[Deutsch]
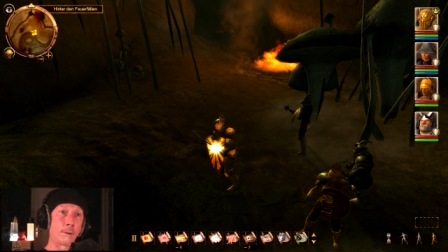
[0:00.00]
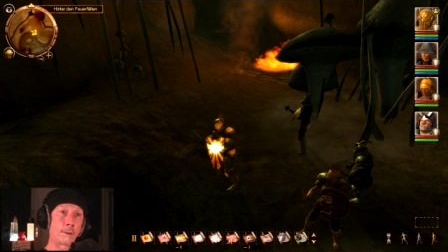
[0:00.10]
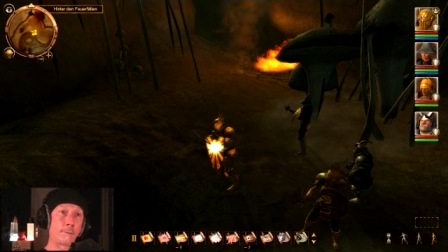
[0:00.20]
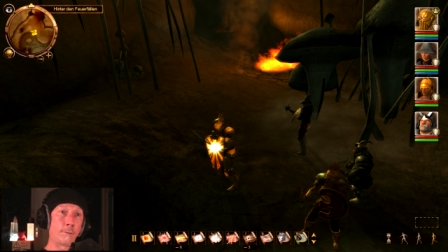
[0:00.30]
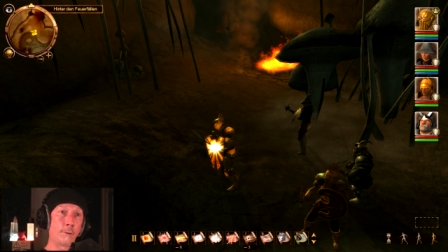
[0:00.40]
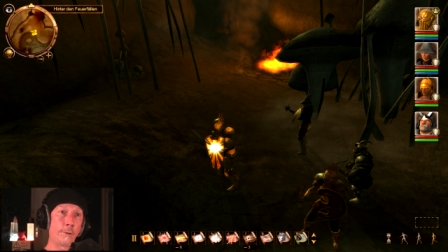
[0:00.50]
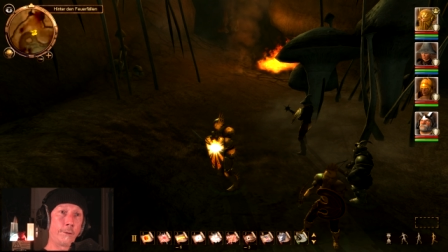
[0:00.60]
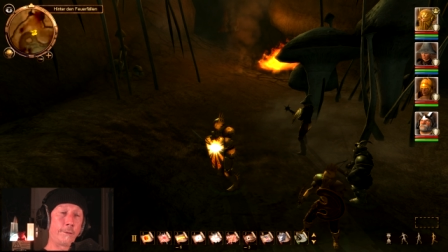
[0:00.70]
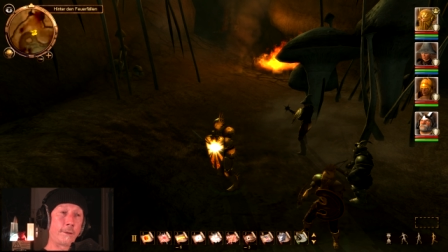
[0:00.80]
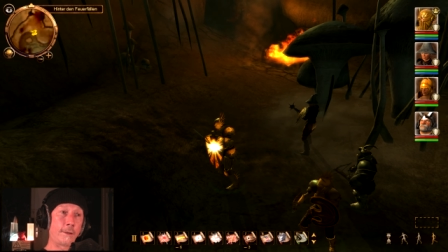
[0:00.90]
Da vorne
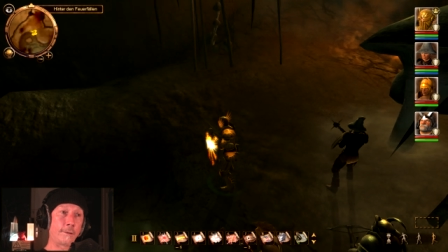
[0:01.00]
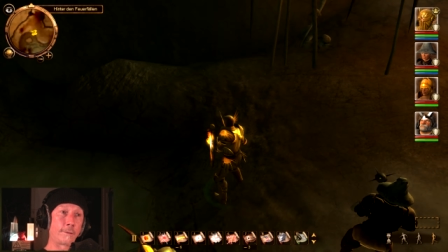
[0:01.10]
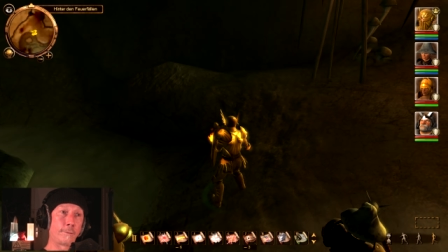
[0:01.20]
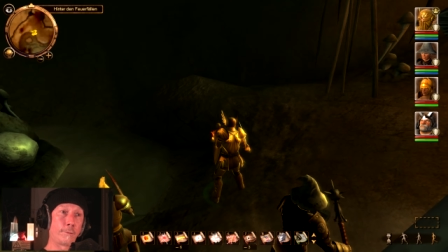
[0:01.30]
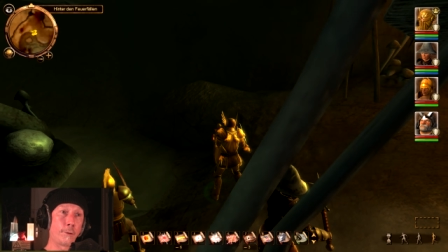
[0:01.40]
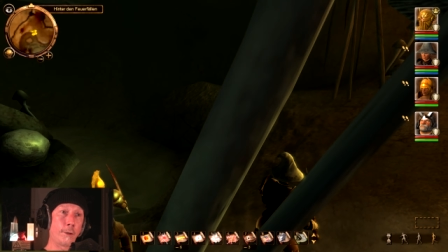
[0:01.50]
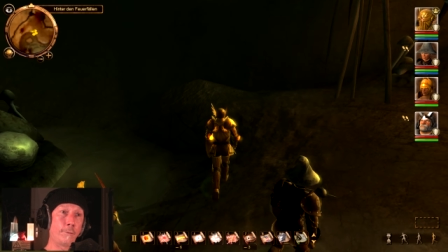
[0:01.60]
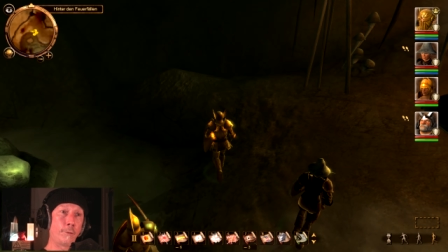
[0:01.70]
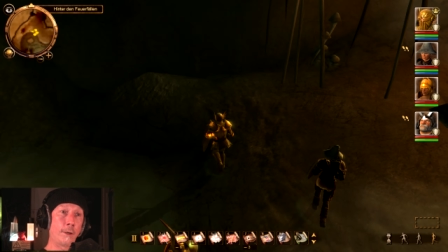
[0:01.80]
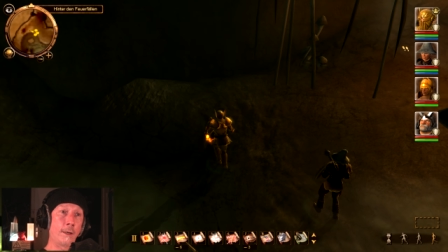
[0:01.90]
ist der erste
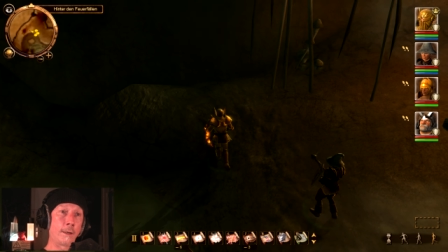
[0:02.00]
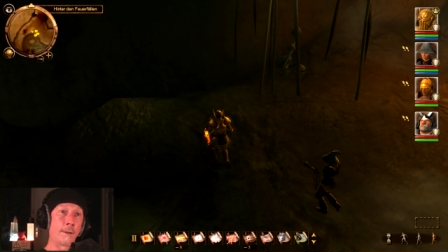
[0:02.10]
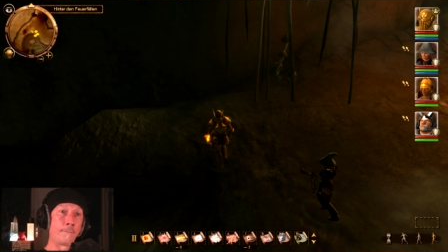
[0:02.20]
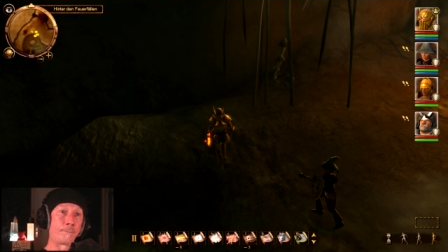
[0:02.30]
Feuervorhang.